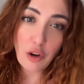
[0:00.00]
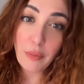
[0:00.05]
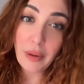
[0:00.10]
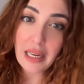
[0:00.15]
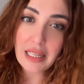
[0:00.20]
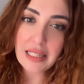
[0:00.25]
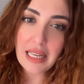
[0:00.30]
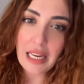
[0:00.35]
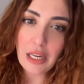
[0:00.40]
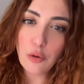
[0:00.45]
ميديا
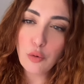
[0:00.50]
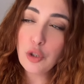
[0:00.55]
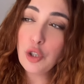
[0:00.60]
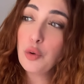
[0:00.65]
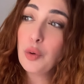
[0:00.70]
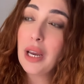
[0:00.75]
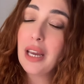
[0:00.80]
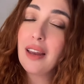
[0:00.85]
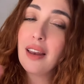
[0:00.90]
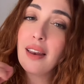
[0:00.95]
وما
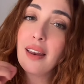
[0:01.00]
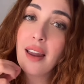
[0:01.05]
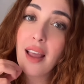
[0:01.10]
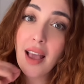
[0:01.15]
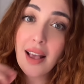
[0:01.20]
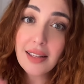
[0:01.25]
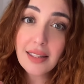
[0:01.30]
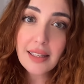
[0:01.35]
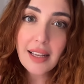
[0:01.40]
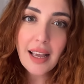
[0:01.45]
كيتعينوش وكاين
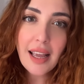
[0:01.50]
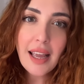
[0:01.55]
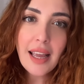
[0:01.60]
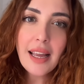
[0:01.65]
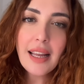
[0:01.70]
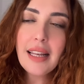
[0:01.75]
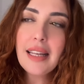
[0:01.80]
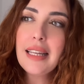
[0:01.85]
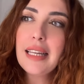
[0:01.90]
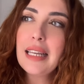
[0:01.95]
الناس
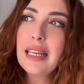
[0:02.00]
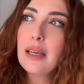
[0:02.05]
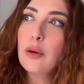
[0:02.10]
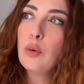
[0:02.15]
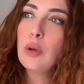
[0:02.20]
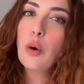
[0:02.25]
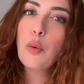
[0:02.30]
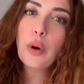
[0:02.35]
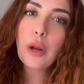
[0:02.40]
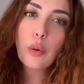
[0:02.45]
اللي
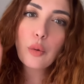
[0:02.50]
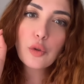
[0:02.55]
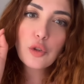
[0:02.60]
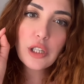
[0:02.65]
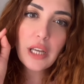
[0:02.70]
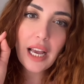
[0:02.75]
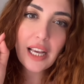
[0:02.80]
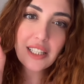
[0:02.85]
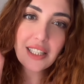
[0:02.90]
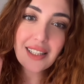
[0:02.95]
ولا وراو
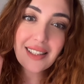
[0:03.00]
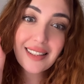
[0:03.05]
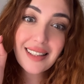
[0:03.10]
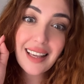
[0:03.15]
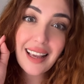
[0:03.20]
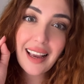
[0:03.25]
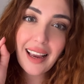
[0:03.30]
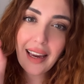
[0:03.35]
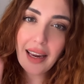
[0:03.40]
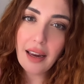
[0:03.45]
شي حاجه
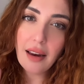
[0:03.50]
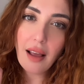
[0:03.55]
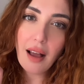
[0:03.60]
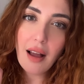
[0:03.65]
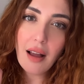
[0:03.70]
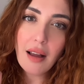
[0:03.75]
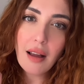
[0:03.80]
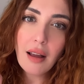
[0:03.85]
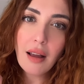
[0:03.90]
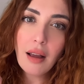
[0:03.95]

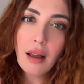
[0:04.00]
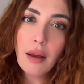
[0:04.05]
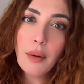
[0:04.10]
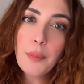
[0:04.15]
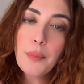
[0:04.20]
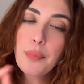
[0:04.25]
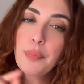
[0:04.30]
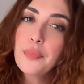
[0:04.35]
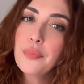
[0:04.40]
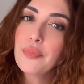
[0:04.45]
صغيره
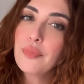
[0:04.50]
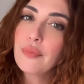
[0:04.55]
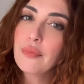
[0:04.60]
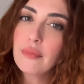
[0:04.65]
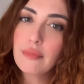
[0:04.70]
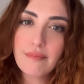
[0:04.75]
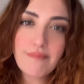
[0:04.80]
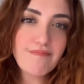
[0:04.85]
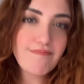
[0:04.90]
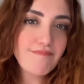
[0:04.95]

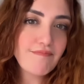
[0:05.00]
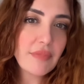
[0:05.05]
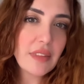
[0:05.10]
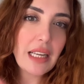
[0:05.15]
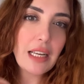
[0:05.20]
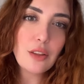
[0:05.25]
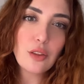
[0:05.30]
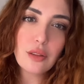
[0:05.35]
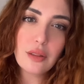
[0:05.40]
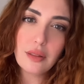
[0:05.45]

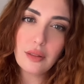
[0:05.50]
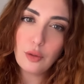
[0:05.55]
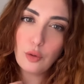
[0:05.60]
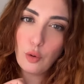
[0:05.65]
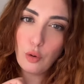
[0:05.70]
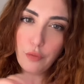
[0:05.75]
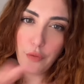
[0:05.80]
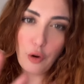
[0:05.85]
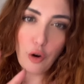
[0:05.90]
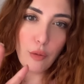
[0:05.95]

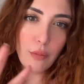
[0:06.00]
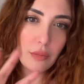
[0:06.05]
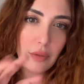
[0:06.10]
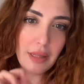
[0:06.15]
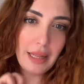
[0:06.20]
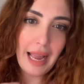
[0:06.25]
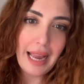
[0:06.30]
كتدخل فيهم